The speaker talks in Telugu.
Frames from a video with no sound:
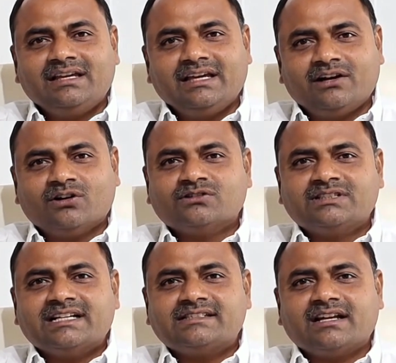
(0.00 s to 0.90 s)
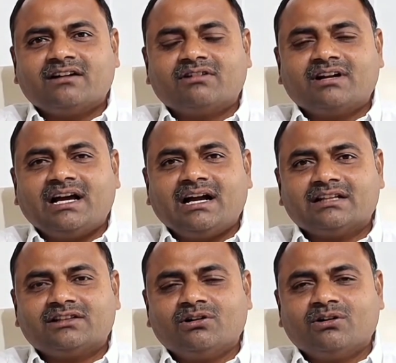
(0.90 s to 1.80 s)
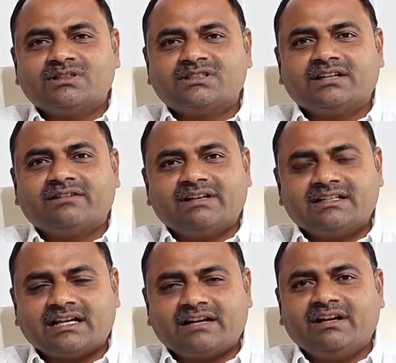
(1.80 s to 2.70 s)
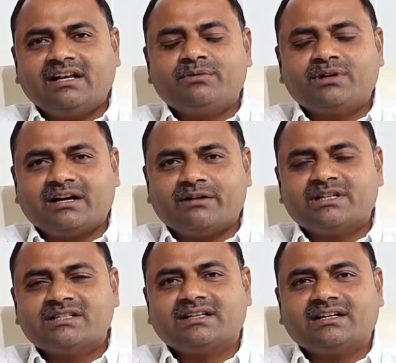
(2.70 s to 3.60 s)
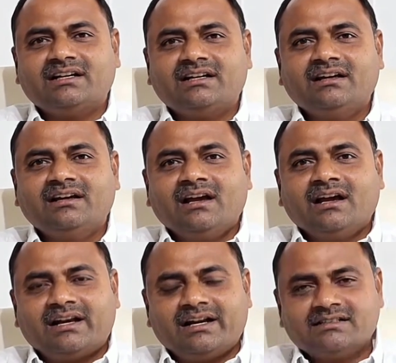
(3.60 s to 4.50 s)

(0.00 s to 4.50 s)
ఏ రోజు చేసినా కూడా గతంలో వచ్చినటువంటి సర్వేలను మీరు గమనించండి రెండు